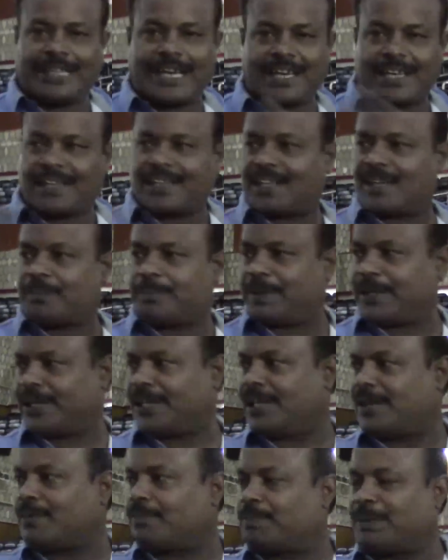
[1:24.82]
தேட்டரில் இருக்கிற
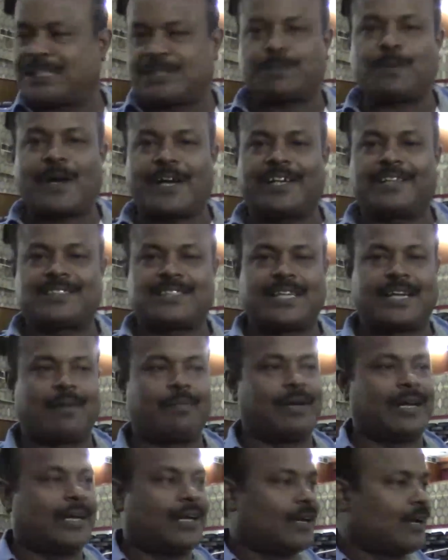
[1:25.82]
பெரிய ப்ளஸ் பாயிண்ட்ஸ்
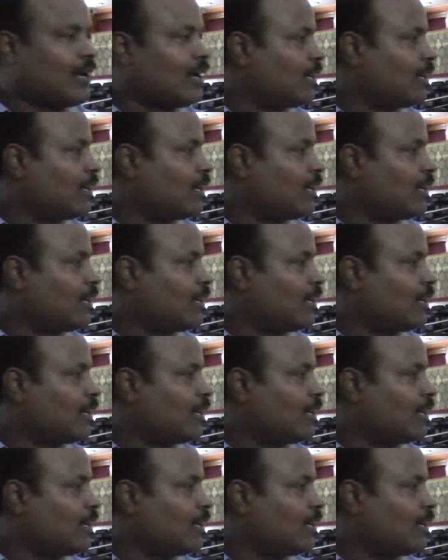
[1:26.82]
அப்படின்னா